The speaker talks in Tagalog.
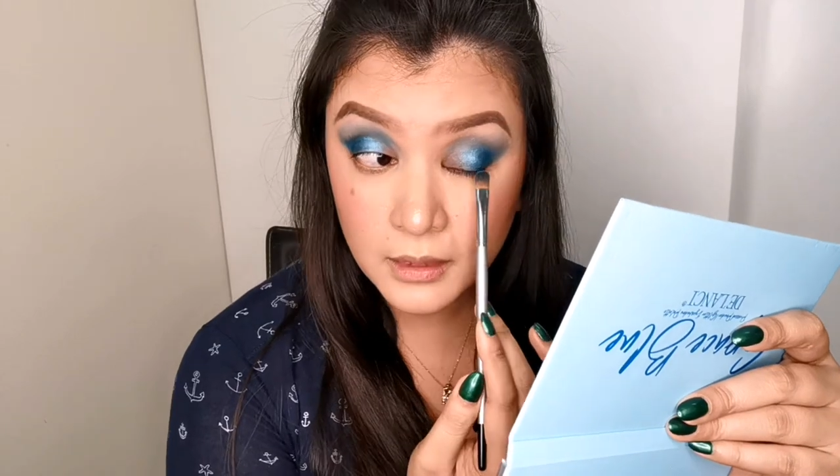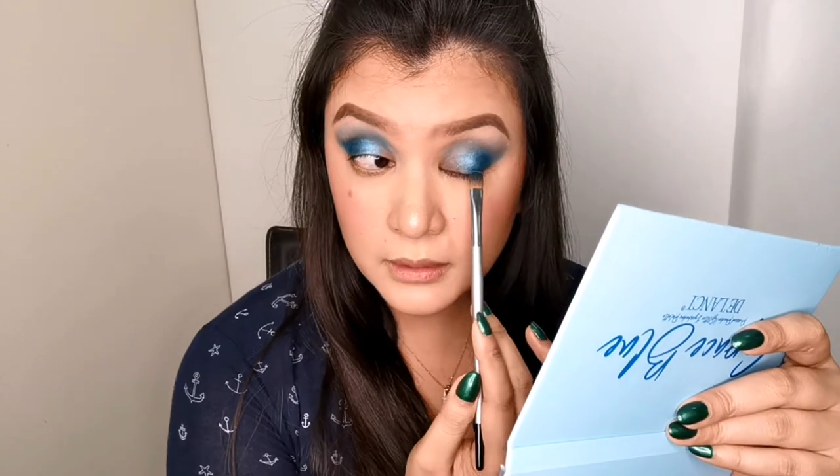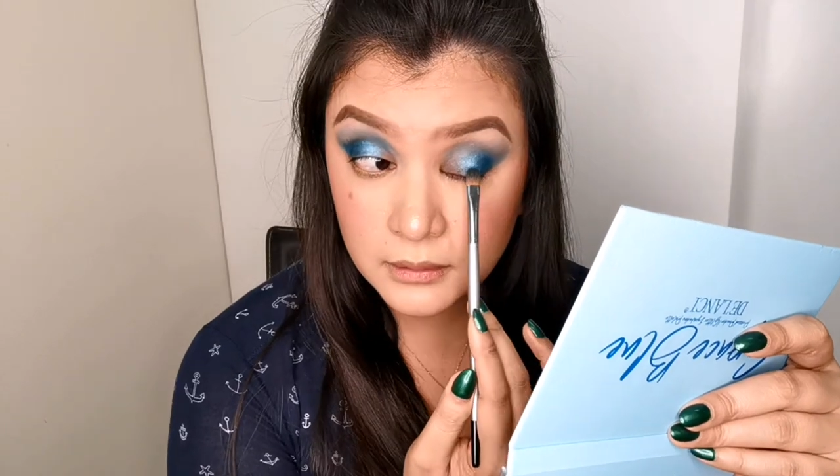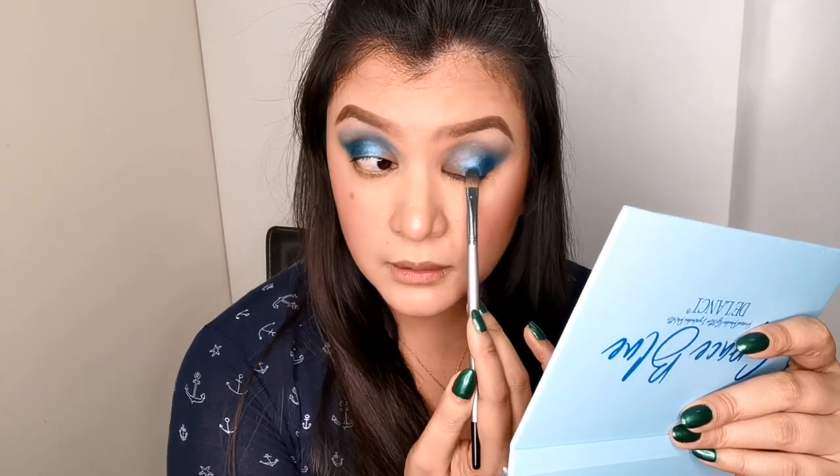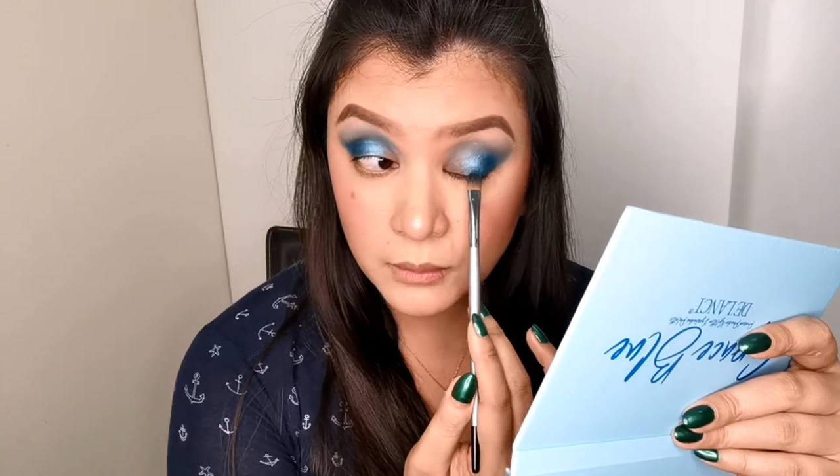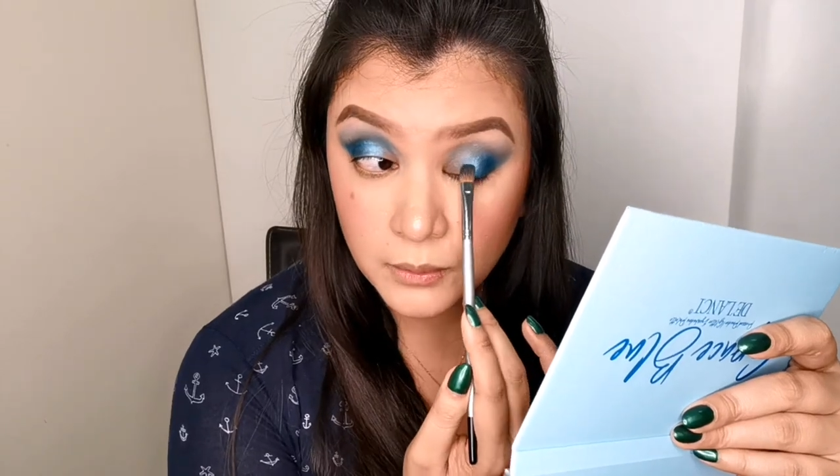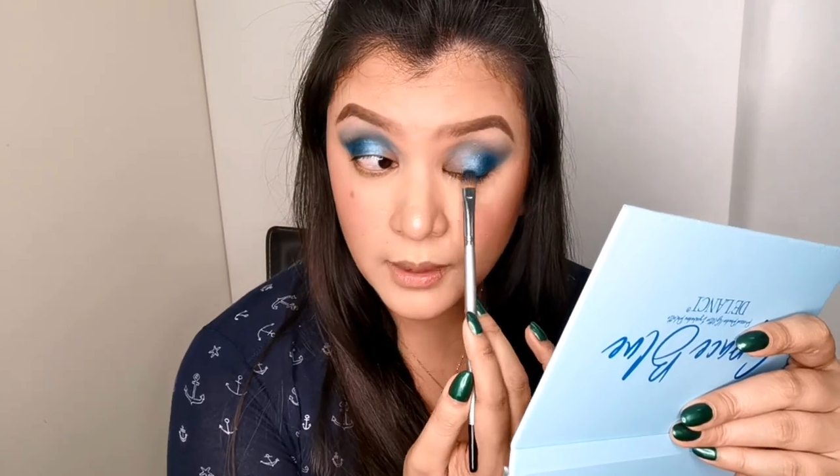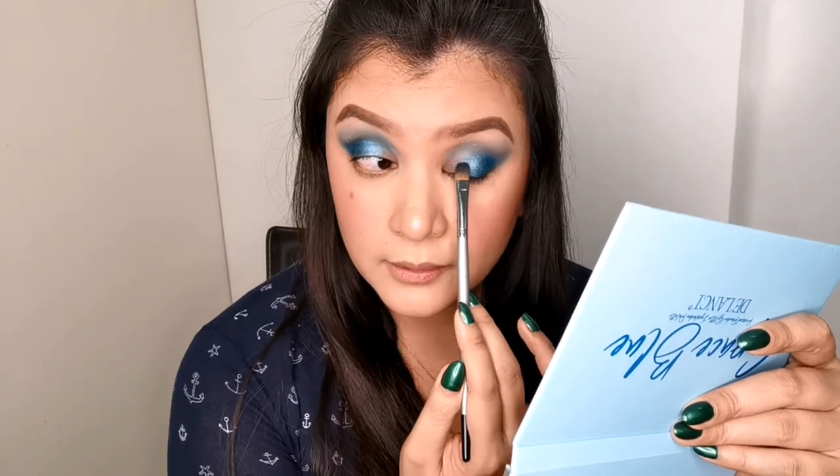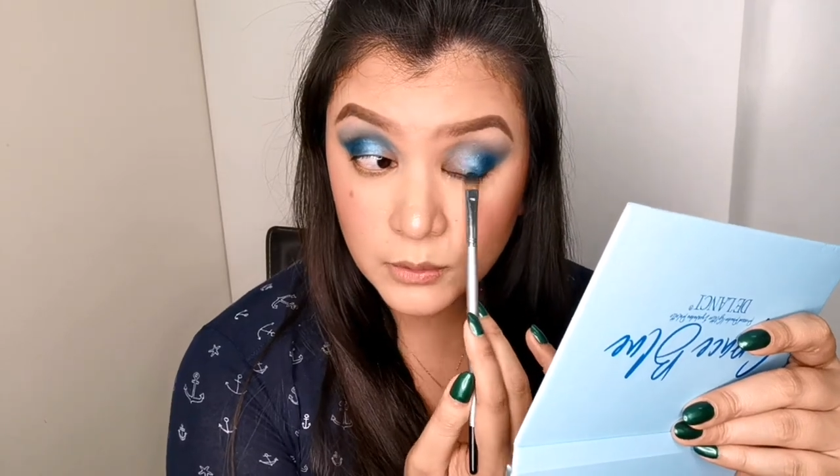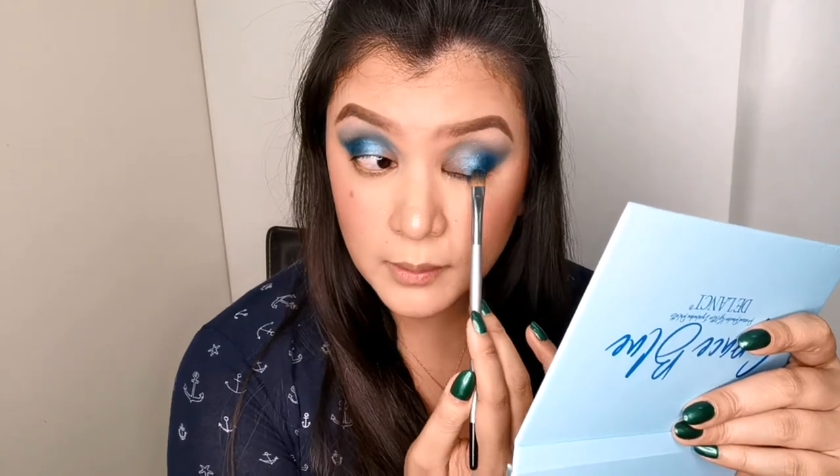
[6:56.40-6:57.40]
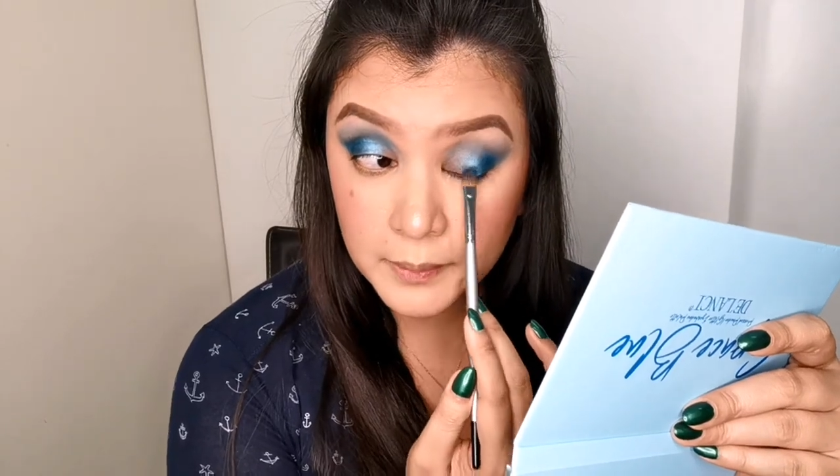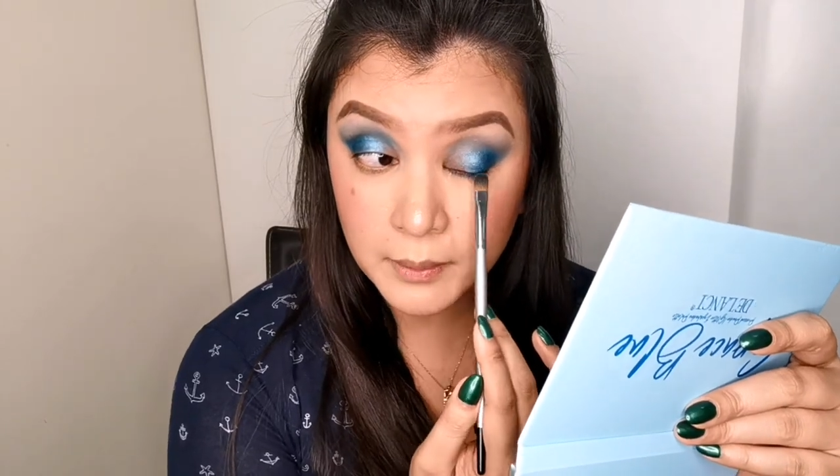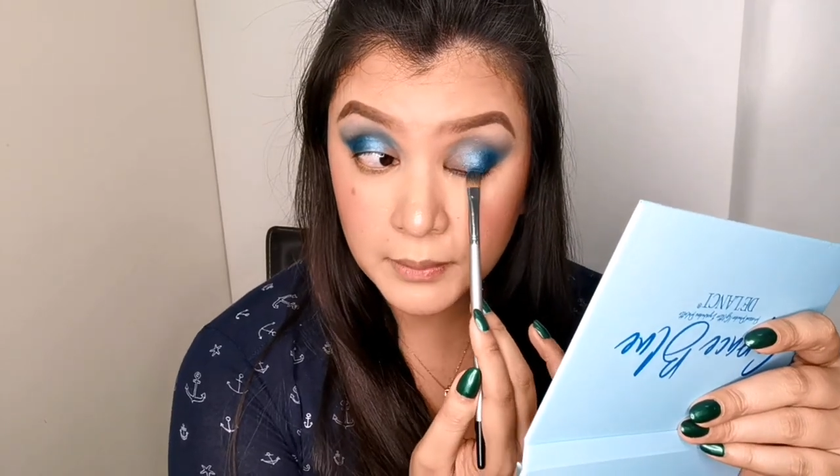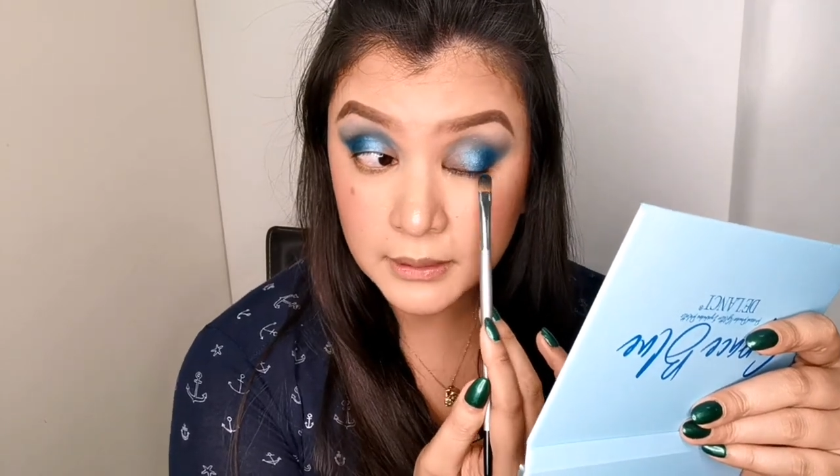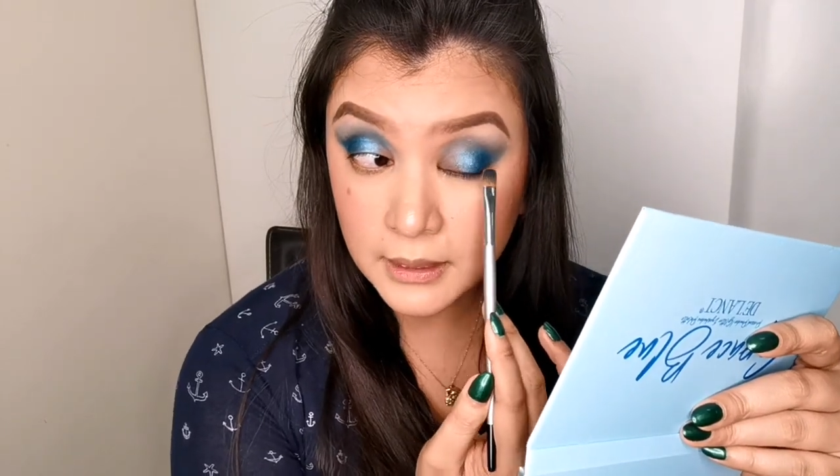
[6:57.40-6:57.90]
Ito nyo gano'ng
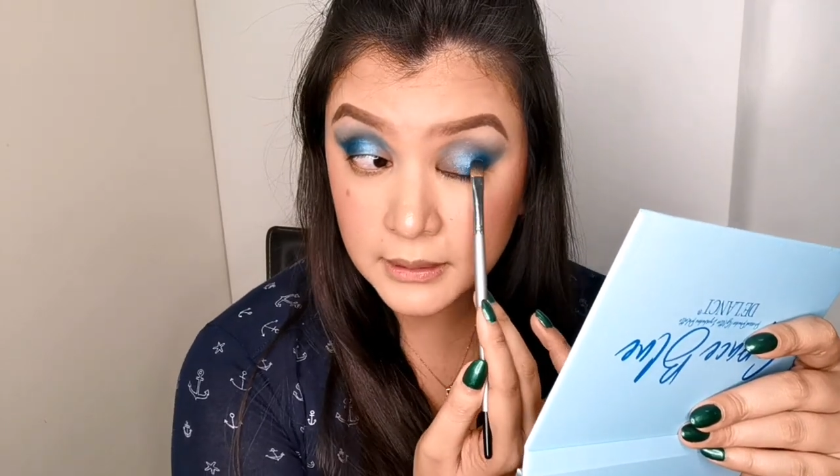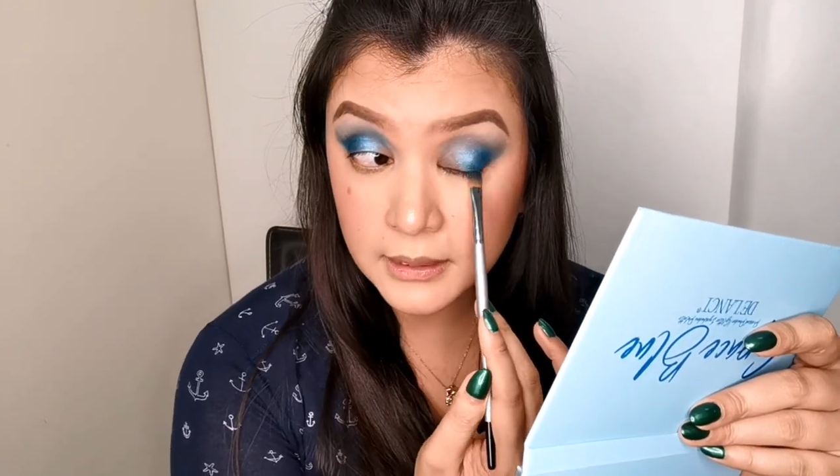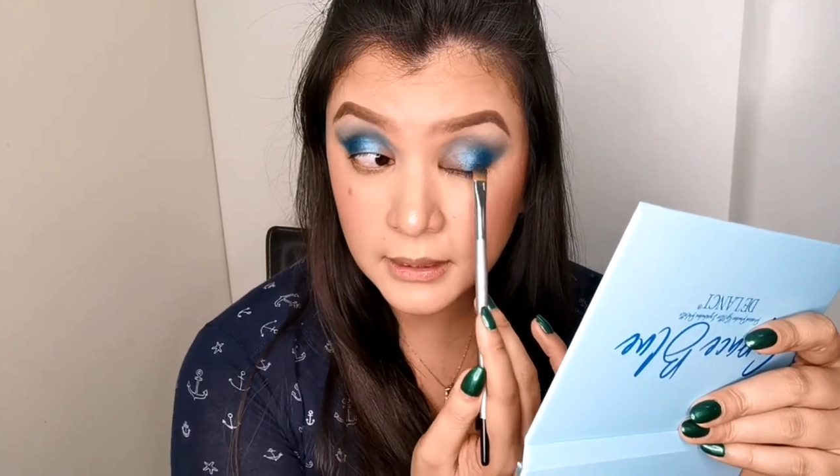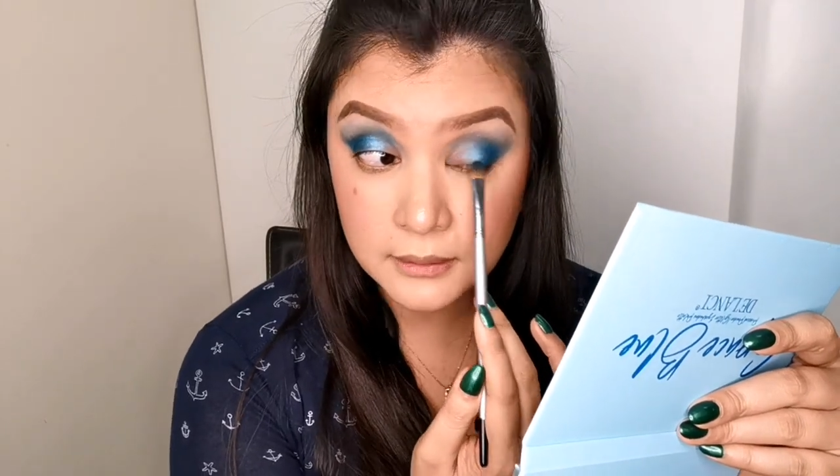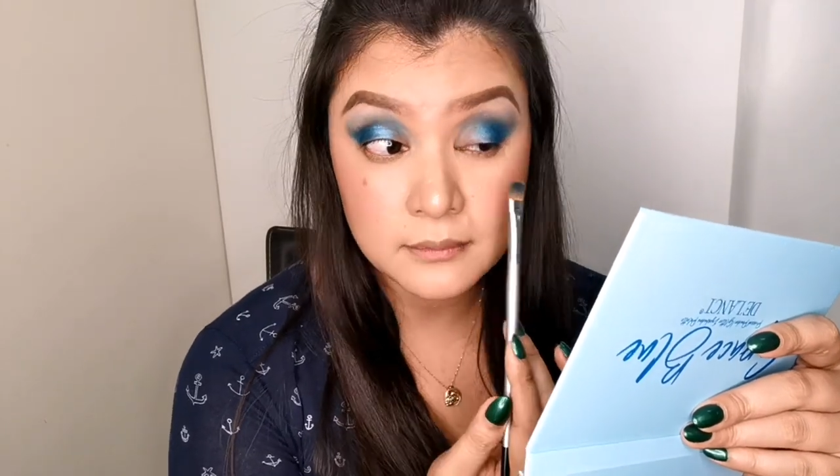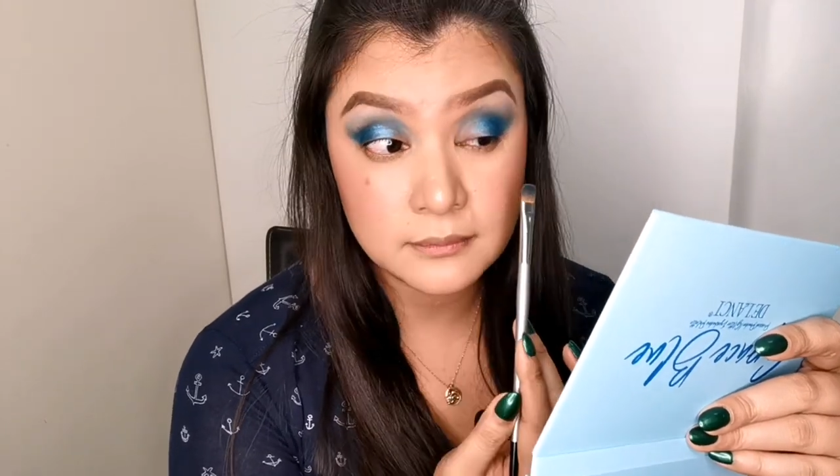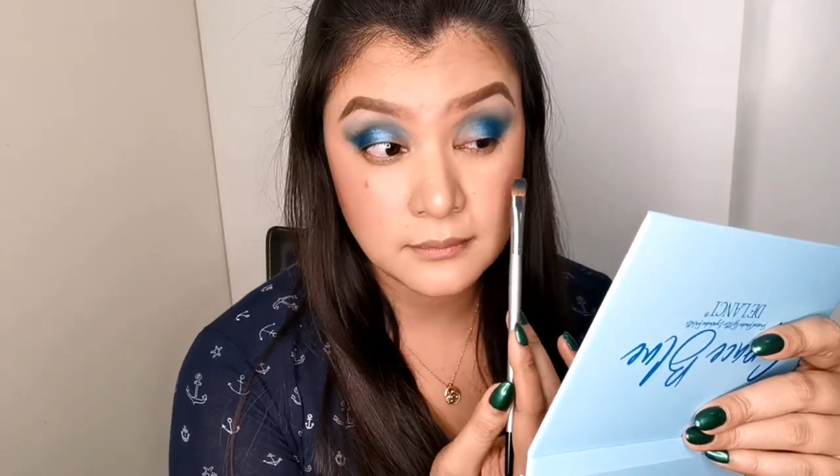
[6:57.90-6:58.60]
kapigmented yan.